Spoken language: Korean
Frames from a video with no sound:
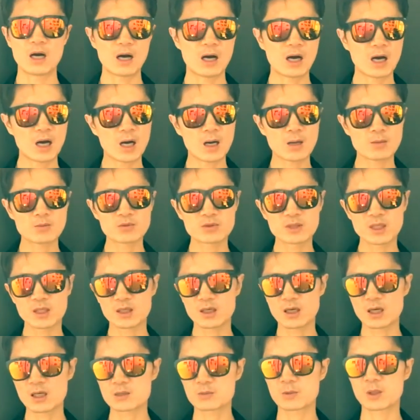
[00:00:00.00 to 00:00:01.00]
아무
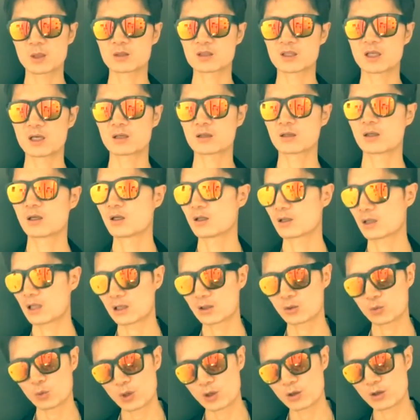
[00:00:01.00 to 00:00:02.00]
생각하지 마 그냥
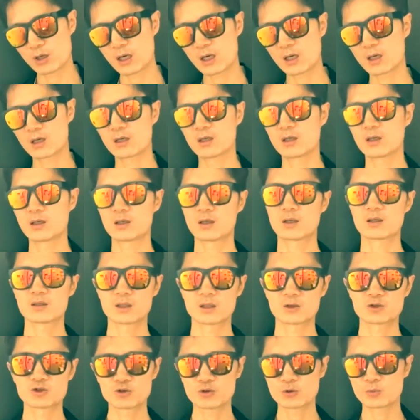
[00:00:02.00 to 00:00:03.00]
단어 외워라
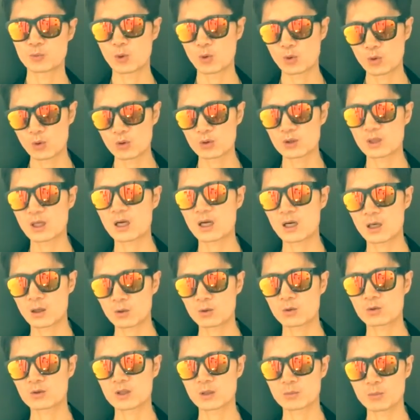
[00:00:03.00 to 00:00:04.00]
그냥 쭉 보고
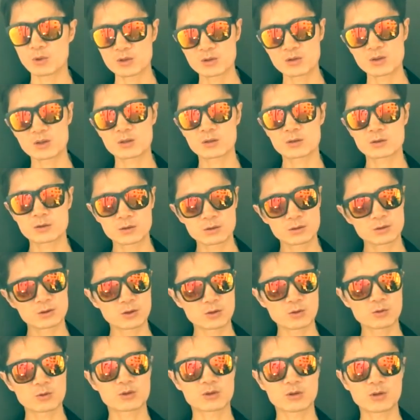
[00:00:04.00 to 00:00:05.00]
따라하고 그냥 머릿속에
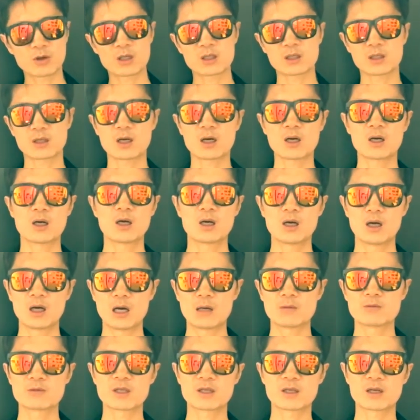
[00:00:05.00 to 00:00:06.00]
저절로 들어가니까
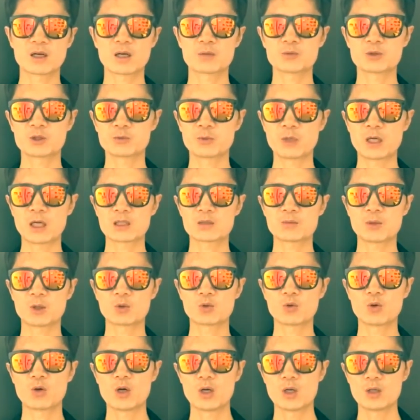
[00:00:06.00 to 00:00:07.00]
아무 생각하지
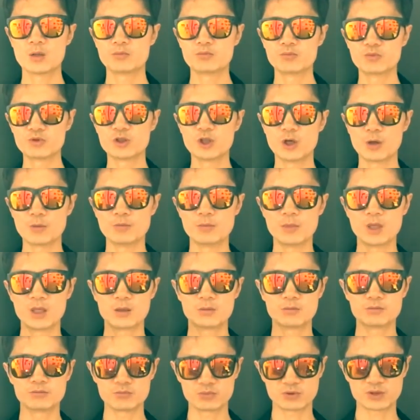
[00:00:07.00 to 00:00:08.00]
말고 무념
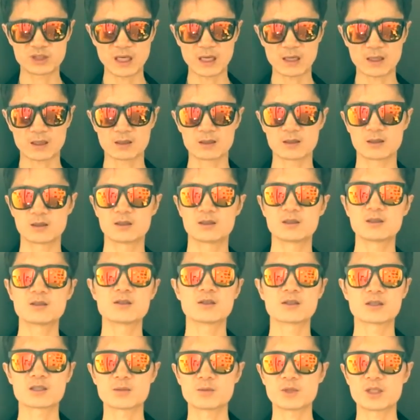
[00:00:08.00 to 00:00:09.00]

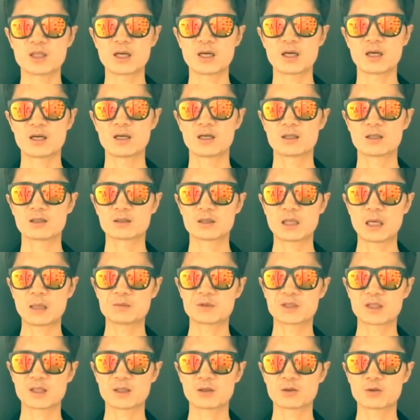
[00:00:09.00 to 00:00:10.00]
무상이었습니다 다음
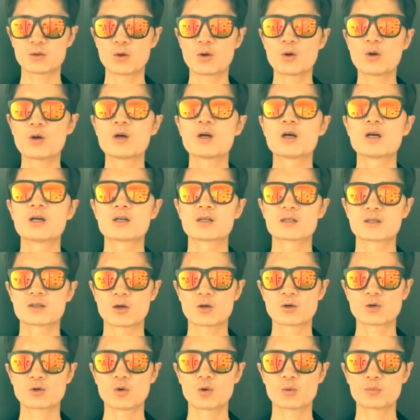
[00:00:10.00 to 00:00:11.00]
시간에 또
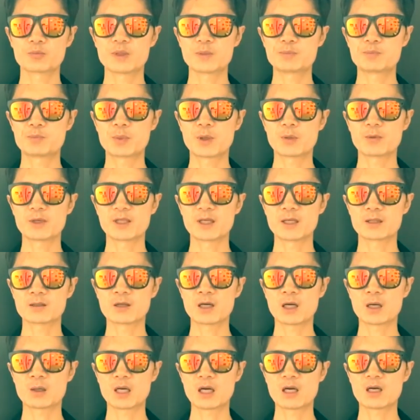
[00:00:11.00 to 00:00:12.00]
성공 비법에 대해서
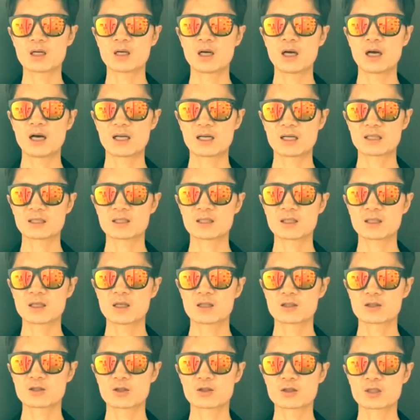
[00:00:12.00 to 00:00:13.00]
하나 하나씩
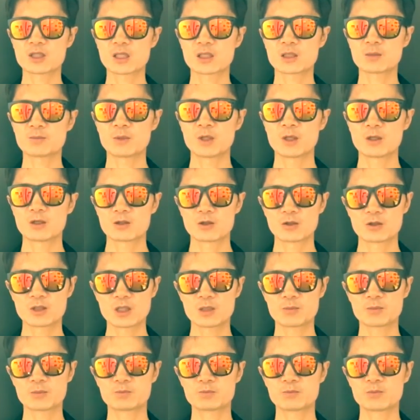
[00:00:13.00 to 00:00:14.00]
선생님
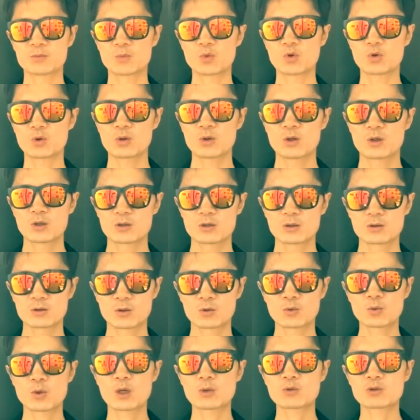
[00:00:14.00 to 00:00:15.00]
선생님도
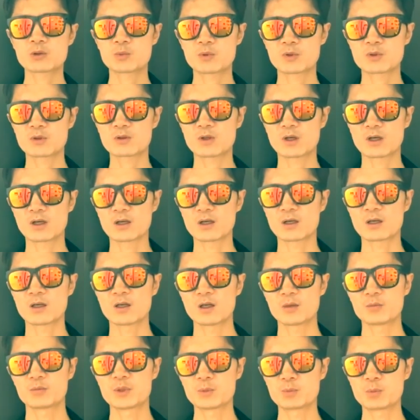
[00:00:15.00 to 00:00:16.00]
성공하고 싶어서 그래.
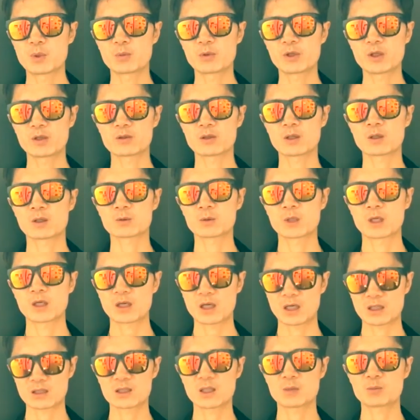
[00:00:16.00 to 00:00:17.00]
비법에 대해서 한
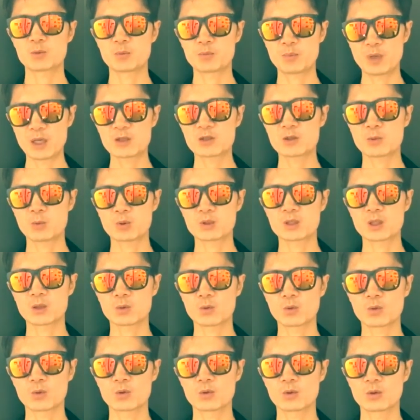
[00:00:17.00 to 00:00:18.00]
같이 한번 파헤쳐
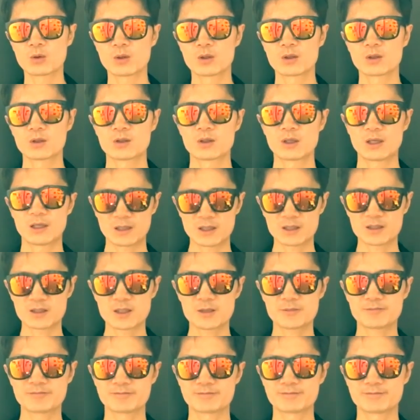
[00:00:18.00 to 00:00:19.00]
보자고.
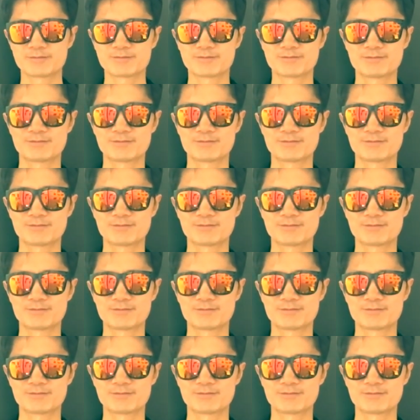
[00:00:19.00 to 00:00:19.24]
알겠지?